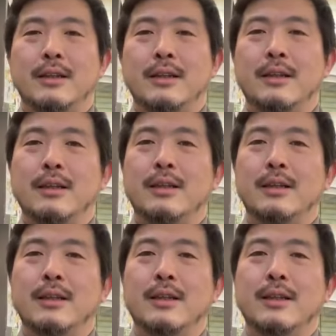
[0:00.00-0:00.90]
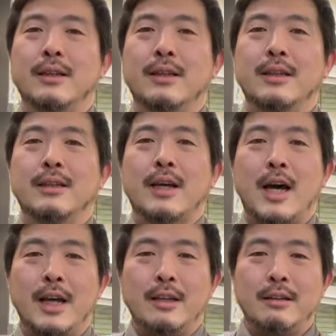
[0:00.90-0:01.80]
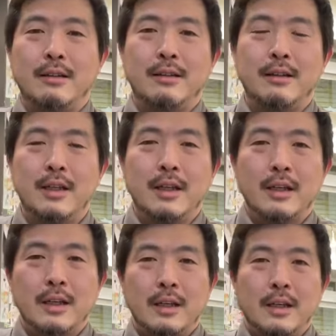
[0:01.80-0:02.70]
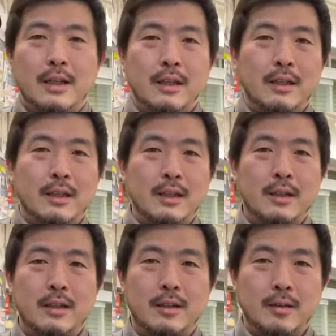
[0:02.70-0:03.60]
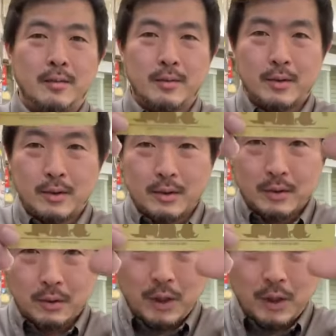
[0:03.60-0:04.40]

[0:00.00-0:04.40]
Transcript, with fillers: はい、はい、お答えになったかな。はい、こ